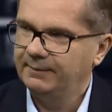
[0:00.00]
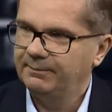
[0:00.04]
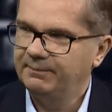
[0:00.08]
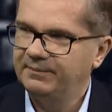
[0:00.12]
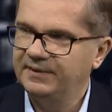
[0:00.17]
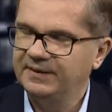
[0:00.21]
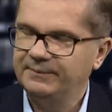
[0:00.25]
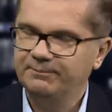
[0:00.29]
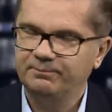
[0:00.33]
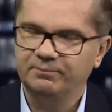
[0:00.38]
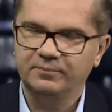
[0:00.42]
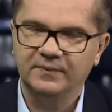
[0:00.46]

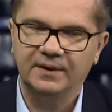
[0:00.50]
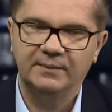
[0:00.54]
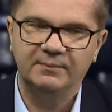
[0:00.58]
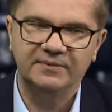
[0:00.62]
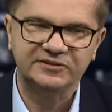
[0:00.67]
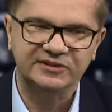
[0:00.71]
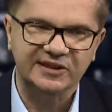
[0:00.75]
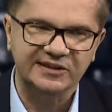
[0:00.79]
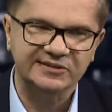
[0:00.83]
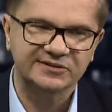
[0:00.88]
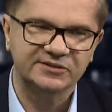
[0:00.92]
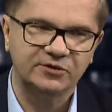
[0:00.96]
My,
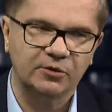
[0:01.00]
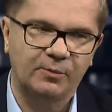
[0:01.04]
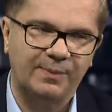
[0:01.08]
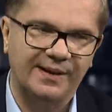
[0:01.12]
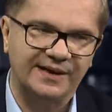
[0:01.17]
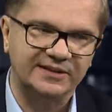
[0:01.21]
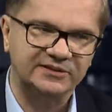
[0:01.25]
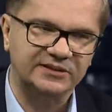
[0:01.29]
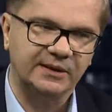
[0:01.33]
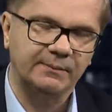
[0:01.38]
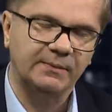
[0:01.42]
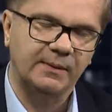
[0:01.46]
my często
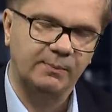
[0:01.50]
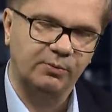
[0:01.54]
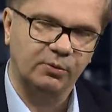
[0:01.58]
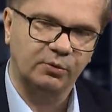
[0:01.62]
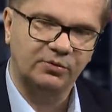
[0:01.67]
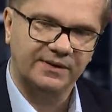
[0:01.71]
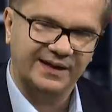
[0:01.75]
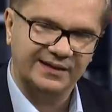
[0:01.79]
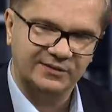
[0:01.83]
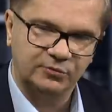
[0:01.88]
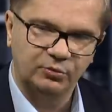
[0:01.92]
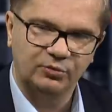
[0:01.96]
obarczamy
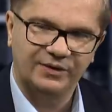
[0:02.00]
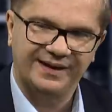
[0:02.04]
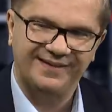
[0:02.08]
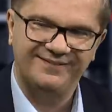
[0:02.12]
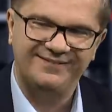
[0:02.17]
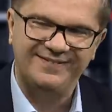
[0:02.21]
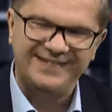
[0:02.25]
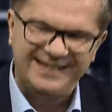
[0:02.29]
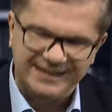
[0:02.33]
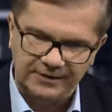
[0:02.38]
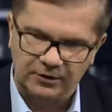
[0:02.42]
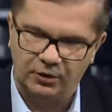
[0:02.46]
prokuraturę
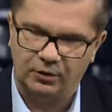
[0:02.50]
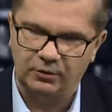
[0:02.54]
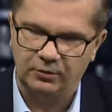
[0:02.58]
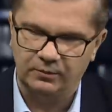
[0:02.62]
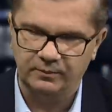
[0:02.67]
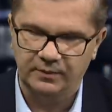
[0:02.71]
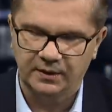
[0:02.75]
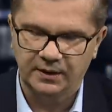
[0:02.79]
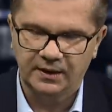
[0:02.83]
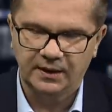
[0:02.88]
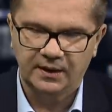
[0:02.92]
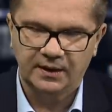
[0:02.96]

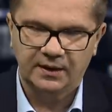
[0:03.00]
winą